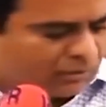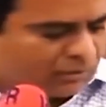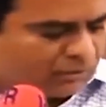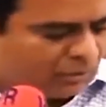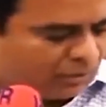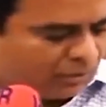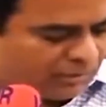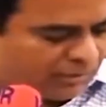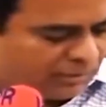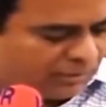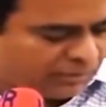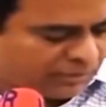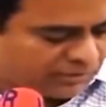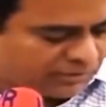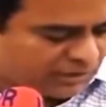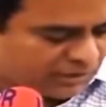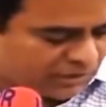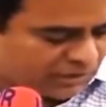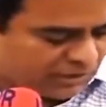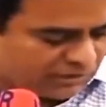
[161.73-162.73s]
ఇందులో మీరు
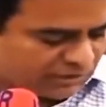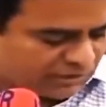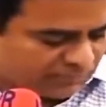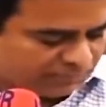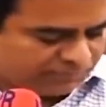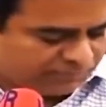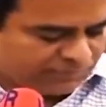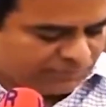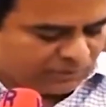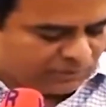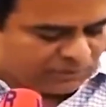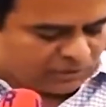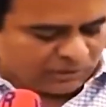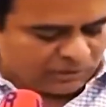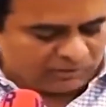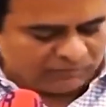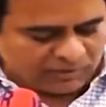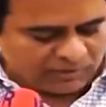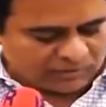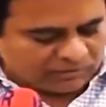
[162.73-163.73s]
గమనించినట్టయితే
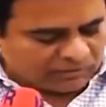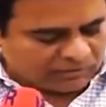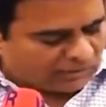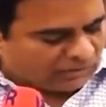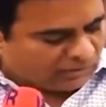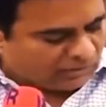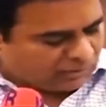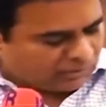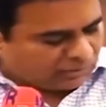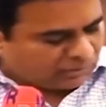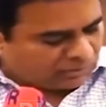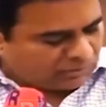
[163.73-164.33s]
ఈ వ్యక్తి